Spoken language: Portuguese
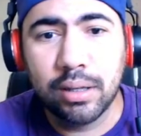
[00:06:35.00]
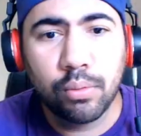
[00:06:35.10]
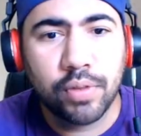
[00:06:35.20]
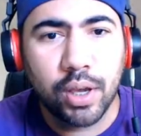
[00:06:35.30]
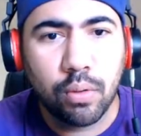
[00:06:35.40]

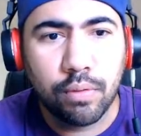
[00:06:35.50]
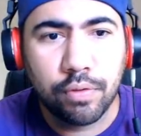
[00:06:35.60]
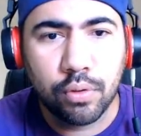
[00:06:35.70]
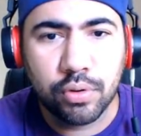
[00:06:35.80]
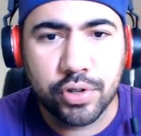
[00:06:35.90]
não vem com
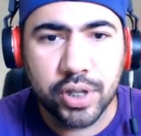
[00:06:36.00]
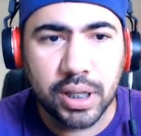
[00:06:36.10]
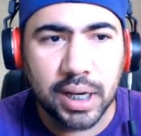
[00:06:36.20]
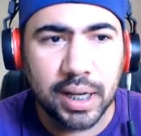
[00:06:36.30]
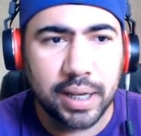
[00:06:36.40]
fonte,
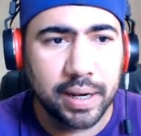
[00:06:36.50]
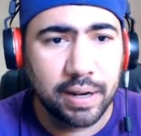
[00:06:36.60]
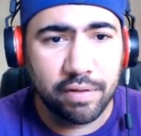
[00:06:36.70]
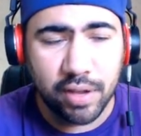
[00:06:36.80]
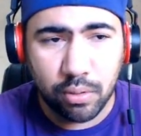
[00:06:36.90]
tá galera?
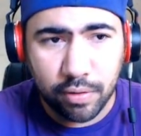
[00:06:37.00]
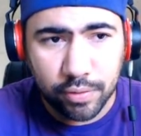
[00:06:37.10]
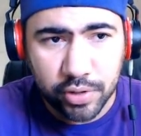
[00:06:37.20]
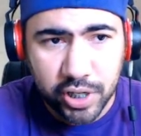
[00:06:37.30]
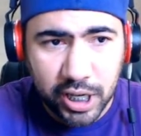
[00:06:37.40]
Ele vem com a
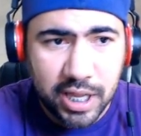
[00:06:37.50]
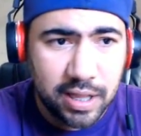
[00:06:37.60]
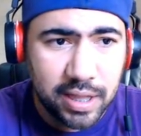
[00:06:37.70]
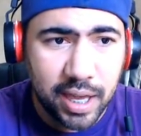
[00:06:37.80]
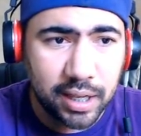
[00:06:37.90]
fonte
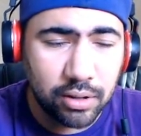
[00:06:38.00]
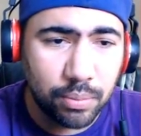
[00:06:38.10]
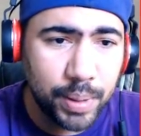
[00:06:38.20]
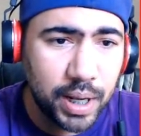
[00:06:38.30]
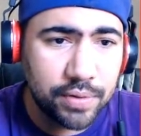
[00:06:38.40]
interna do
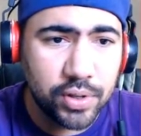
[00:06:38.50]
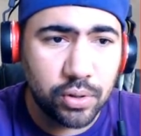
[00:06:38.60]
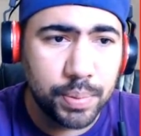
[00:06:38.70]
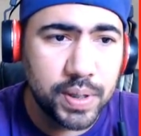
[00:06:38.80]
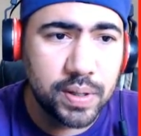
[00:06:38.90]
aparelho, você
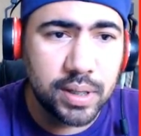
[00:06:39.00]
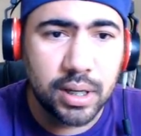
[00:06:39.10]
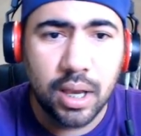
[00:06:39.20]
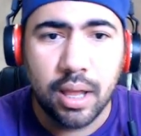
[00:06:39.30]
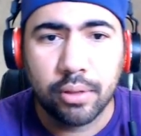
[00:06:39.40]
só
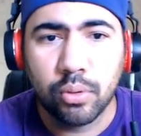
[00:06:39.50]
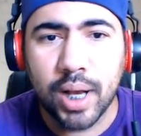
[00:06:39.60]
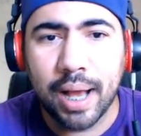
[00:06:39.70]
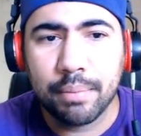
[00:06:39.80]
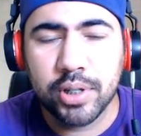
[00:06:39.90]
precisa do
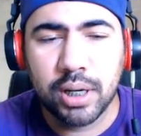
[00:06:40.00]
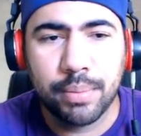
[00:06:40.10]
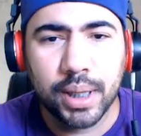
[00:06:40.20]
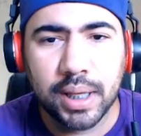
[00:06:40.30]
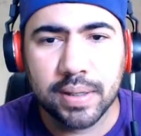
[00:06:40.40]
cabo de
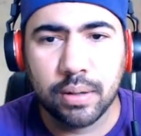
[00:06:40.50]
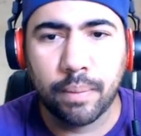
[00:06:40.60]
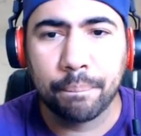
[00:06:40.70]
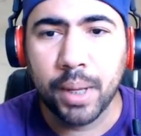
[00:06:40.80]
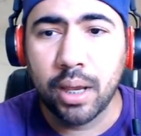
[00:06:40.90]

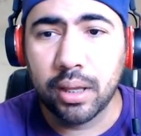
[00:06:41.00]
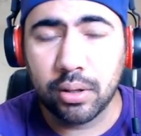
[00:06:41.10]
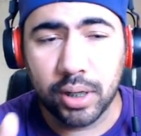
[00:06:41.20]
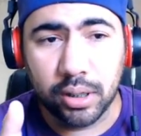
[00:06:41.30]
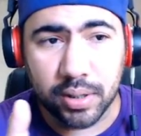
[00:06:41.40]
alimentação.
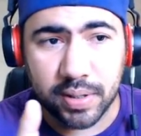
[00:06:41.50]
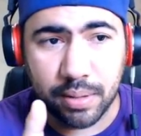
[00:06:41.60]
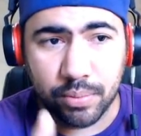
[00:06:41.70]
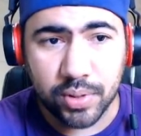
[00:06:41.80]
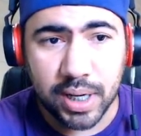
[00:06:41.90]
Então ali nós
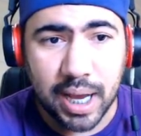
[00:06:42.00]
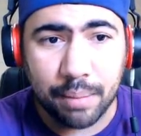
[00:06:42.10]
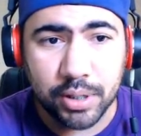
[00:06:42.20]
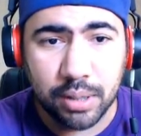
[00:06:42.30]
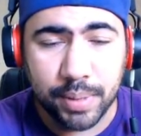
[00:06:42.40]
temos
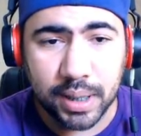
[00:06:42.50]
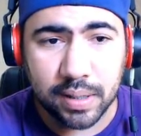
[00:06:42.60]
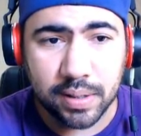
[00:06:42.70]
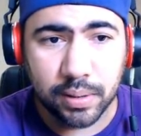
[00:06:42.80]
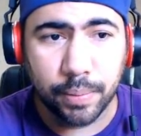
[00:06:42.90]
cabo de
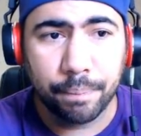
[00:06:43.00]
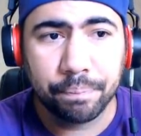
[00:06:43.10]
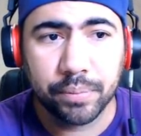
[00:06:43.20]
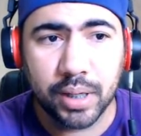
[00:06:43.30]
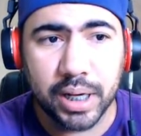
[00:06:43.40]
alimentação,
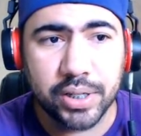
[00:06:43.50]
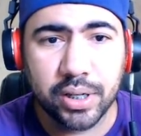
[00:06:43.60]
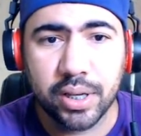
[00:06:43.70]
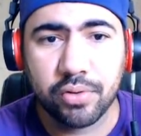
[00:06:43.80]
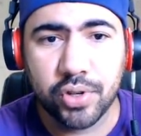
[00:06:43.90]
tá? de
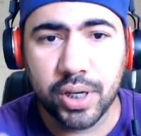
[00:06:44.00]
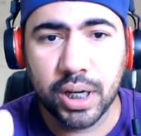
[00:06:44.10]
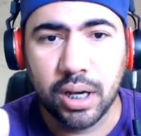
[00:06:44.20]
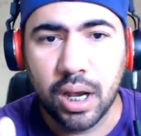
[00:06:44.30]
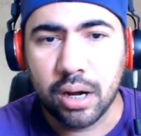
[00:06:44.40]

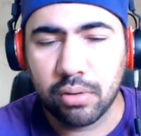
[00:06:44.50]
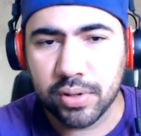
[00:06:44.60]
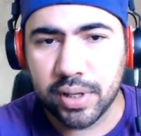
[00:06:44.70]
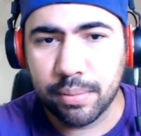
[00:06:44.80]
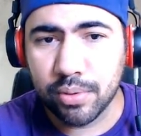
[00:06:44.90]
energia.
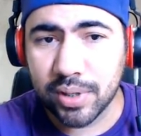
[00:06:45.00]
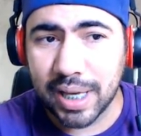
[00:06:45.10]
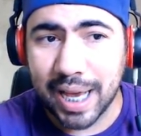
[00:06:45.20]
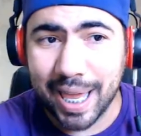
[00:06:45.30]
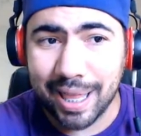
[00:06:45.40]
Nós
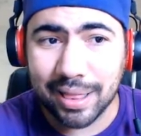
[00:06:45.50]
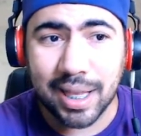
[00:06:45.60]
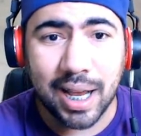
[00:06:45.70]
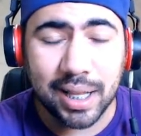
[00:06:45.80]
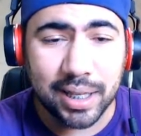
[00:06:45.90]
temos a
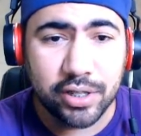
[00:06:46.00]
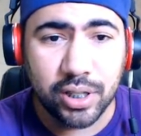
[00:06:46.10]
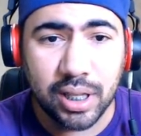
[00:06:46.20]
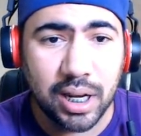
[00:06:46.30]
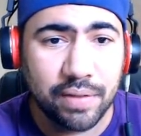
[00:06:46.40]
entrada
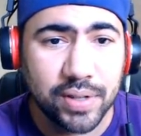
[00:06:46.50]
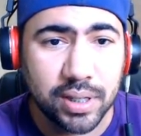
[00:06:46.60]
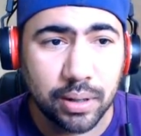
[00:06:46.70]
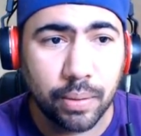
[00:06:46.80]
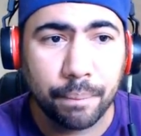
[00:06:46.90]
de
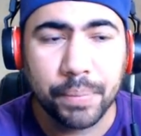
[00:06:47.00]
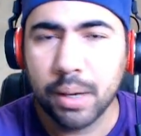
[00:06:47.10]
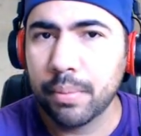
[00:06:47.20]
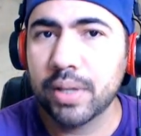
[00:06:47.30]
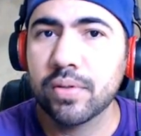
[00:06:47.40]
televisão,
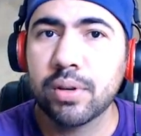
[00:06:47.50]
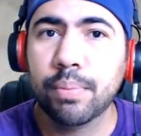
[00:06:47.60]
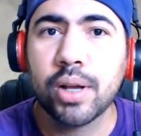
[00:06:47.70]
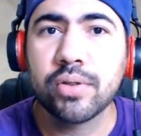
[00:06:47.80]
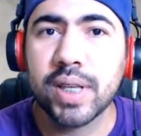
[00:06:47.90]
mas você
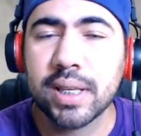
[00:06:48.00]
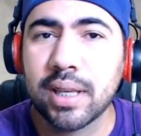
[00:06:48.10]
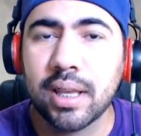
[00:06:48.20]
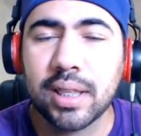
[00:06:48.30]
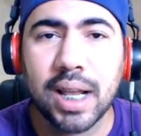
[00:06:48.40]
pode usar
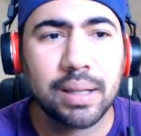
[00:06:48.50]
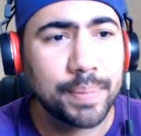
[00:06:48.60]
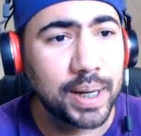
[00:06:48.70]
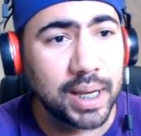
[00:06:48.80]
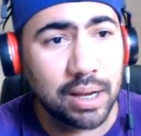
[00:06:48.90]
essa entrada
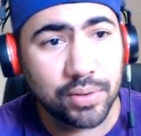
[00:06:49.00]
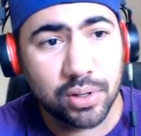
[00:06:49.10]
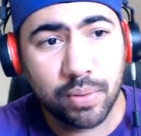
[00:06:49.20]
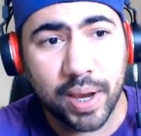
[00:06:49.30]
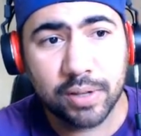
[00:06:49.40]
para ligar o
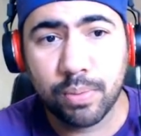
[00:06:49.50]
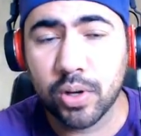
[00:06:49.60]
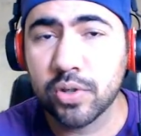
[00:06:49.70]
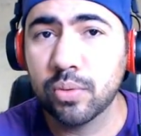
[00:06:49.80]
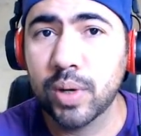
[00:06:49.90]
seu
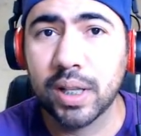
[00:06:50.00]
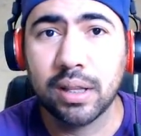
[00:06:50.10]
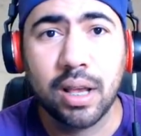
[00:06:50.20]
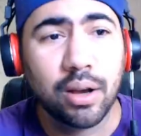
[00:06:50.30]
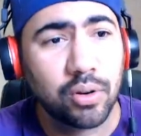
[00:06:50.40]
Xbox
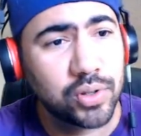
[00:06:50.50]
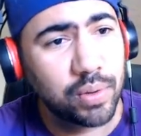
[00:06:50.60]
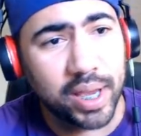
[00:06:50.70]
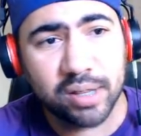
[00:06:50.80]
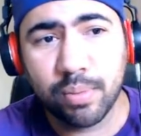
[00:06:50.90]
One ou
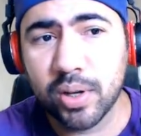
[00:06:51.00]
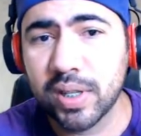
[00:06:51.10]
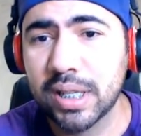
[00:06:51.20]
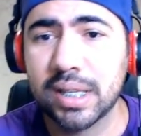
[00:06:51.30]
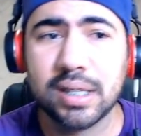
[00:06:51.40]
seu Xbox
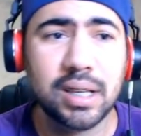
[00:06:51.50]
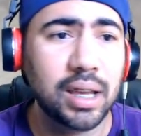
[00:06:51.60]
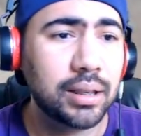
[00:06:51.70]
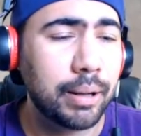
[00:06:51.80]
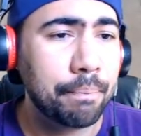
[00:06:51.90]

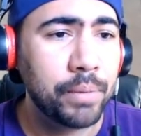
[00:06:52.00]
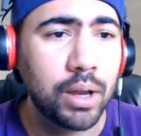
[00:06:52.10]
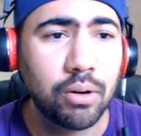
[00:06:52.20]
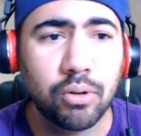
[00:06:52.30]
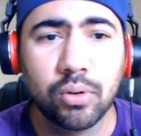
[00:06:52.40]
360,
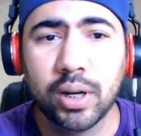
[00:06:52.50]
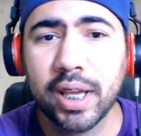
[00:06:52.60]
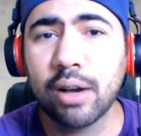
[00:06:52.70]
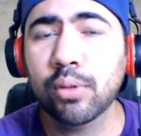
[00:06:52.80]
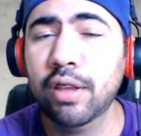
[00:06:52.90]
ou
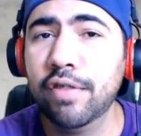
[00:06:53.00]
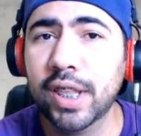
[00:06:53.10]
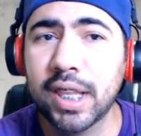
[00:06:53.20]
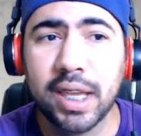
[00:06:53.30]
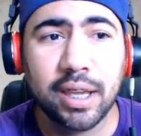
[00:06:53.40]
ligar um
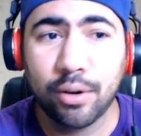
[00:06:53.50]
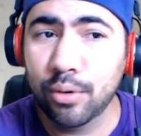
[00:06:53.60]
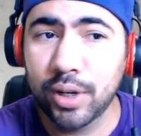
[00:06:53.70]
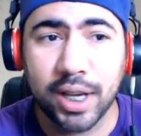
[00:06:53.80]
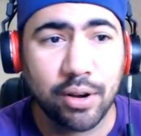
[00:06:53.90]
DVD,
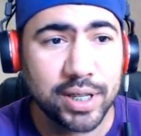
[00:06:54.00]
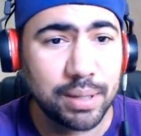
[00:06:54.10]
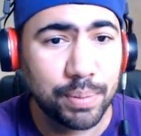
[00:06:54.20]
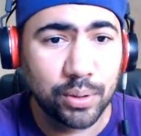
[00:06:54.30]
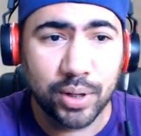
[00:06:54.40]
ou ligar o
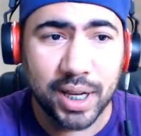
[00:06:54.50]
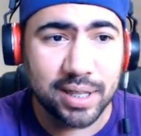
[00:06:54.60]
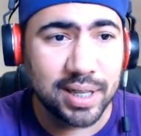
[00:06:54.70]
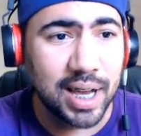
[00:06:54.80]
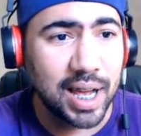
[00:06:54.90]
receptor da
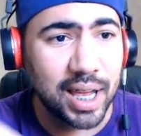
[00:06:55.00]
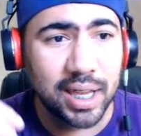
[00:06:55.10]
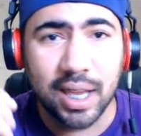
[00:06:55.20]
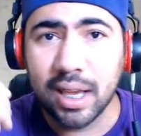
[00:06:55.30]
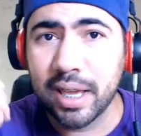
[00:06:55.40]

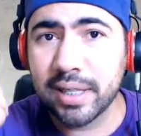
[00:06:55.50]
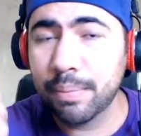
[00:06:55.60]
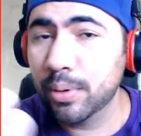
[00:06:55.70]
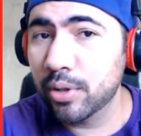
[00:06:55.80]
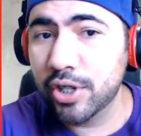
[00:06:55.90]
Sky,
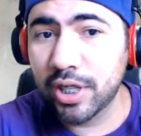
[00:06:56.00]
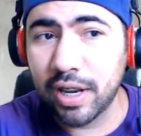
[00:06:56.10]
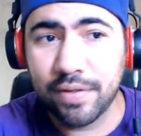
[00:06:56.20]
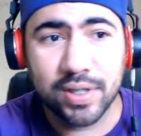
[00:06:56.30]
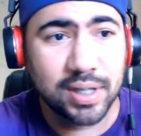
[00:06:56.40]
receptor de
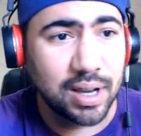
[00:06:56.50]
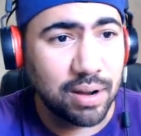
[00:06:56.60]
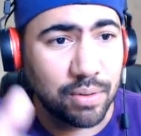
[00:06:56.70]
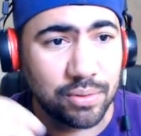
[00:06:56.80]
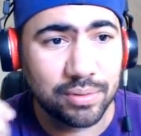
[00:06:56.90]

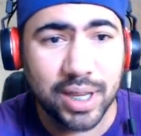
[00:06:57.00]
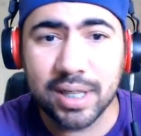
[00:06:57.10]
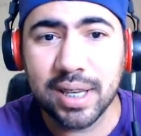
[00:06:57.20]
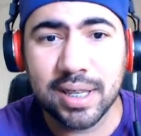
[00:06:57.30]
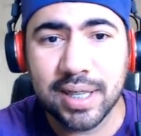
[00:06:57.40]
televisão, o que,
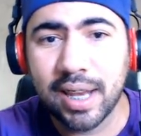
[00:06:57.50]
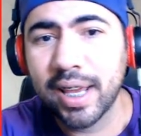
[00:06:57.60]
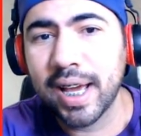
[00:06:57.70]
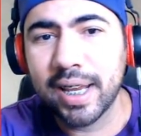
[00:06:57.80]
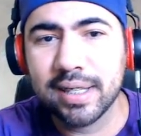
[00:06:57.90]
que você quiser
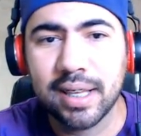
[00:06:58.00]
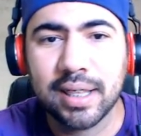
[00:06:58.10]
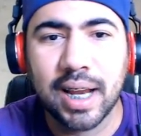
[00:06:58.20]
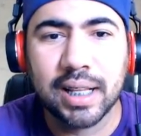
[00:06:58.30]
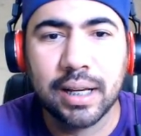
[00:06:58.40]
ligar nessa
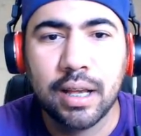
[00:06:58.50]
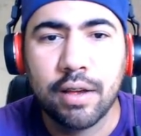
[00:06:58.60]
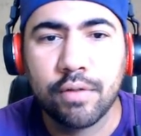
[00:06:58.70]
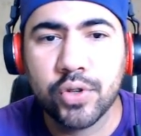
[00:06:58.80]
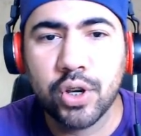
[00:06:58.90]
entrada,
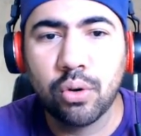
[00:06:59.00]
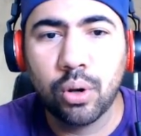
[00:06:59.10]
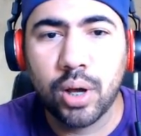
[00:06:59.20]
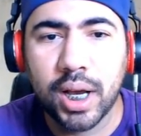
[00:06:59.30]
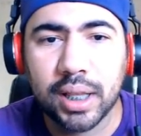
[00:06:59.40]
você
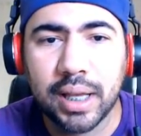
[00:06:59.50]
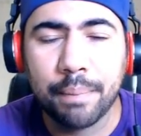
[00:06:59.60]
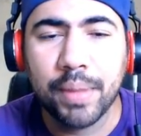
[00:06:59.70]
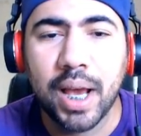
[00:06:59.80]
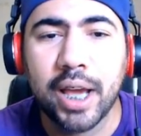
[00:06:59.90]
coloca,
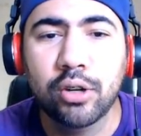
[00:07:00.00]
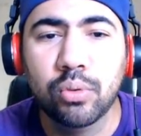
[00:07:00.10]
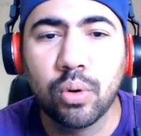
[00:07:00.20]
tá? Aí no